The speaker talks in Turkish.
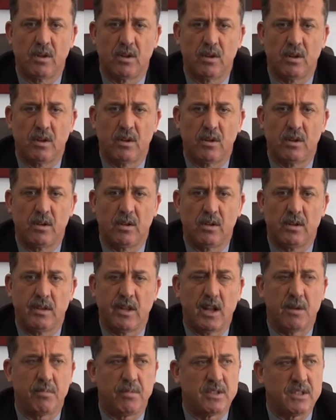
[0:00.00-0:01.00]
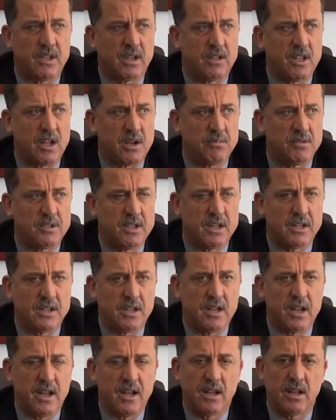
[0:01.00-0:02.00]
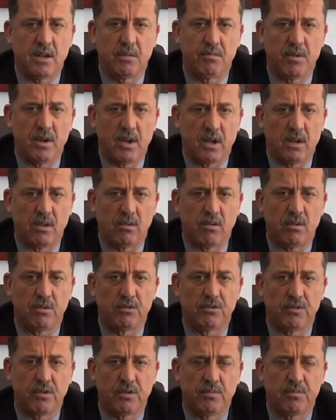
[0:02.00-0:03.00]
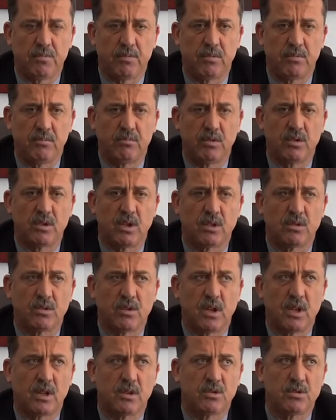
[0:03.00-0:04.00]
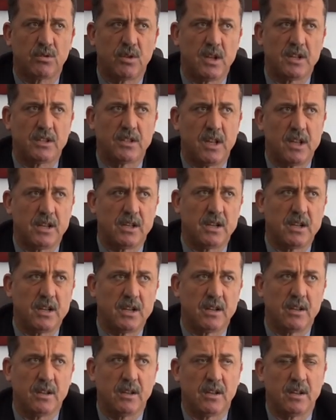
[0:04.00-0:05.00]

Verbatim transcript: e, ne yapacaklarımızla ilgili eylem planı oluşturup bundan sonraki süreçle ilgili